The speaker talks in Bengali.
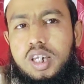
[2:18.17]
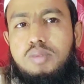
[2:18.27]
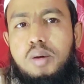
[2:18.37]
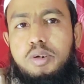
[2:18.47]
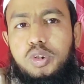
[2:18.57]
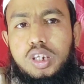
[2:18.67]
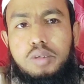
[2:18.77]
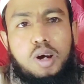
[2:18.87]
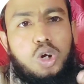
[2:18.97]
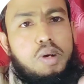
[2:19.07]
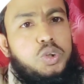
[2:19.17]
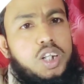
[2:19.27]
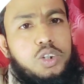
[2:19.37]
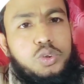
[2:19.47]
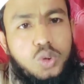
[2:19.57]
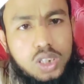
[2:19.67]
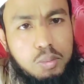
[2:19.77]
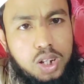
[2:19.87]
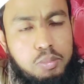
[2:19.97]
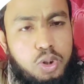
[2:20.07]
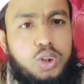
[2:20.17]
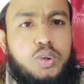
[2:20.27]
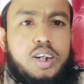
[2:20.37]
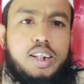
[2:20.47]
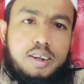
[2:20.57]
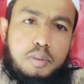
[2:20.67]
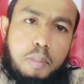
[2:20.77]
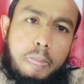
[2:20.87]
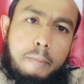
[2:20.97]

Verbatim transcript: এইভাবে যদি ভালো মানুষেরা যদি কথা বলা বন্ধ করে দেয়